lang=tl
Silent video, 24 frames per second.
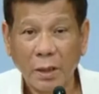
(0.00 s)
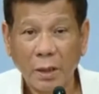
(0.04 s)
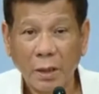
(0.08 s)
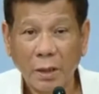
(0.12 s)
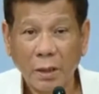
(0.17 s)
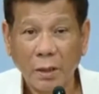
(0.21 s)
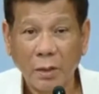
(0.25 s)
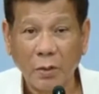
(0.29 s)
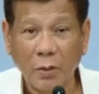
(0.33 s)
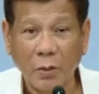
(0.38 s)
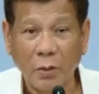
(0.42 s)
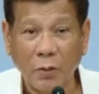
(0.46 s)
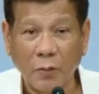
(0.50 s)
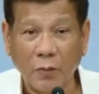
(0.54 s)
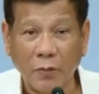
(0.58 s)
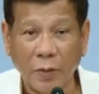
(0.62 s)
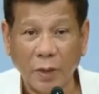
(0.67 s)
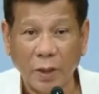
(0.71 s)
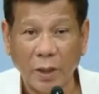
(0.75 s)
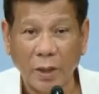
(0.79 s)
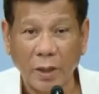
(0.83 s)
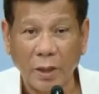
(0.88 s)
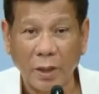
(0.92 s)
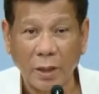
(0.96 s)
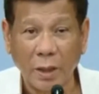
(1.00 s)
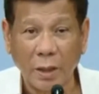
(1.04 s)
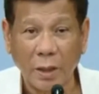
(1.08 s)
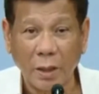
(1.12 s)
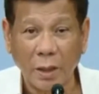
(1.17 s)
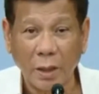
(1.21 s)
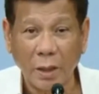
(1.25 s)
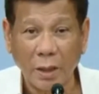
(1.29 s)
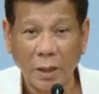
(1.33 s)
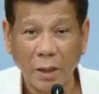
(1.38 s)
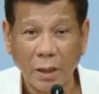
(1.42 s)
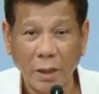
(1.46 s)
COVID
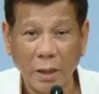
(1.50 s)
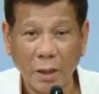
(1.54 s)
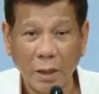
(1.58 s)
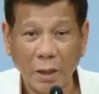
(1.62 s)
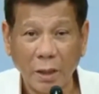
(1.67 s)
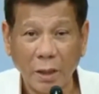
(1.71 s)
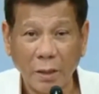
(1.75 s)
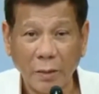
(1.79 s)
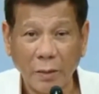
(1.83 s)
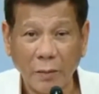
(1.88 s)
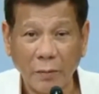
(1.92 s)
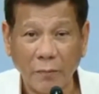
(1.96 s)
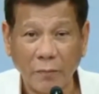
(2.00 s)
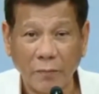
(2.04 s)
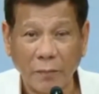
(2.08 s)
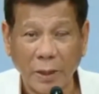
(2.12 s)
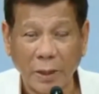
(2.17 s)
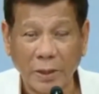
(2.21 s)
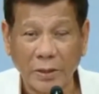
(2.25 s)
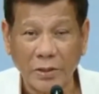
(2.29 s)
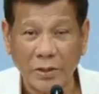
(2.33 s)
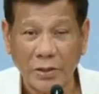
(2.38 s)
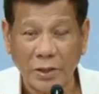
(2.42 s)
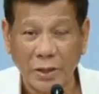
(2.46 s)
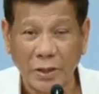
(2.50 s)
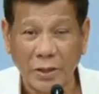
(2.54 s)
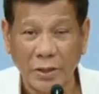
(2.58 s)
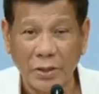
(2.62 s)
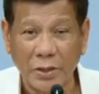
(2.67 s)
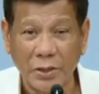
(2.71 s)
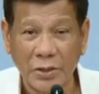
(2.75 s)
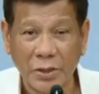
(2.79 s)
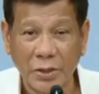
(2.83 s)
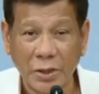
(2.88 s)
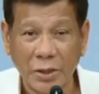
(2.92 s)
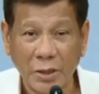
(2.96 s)
uh,
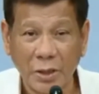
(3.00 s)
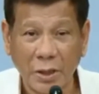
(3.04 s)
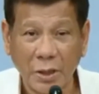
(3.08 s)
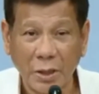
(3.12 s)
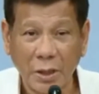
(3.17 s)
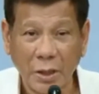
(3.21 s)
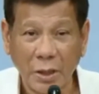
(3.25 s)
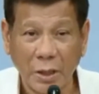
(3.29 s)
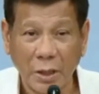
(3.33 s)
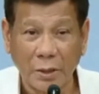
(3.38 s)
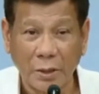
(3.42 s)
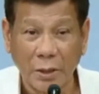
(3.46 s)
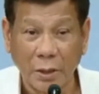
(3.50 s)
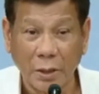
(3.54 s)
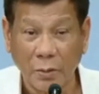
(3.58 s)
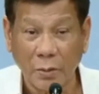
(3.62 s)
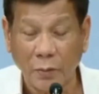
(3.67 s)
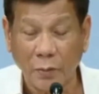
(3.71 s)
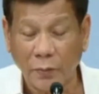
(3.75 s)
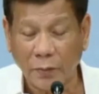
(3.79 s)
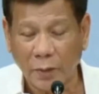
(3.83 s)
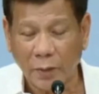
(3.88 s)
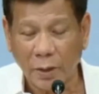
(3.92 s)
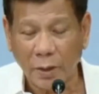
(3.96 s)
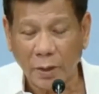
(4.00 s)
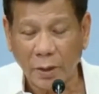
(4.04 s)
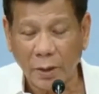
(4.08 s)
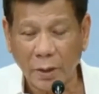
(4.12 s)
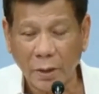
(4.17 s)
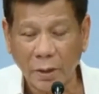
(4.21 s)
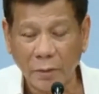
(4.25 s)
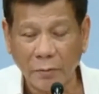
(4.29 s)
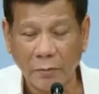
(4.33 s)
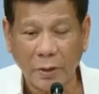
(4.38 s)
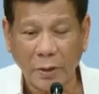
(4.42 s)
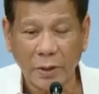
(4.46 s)
vaccines, anti-COVID
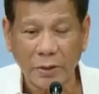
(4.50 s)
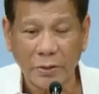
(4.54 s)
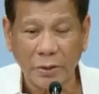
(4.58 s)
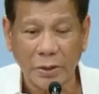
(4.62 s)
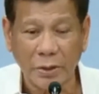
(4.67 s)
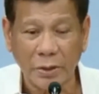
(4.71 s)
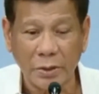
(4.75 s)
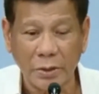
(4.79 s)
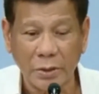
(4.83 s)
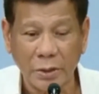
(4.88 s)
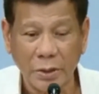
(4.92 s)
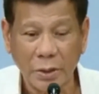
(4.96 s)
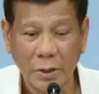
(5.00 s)
vaccines.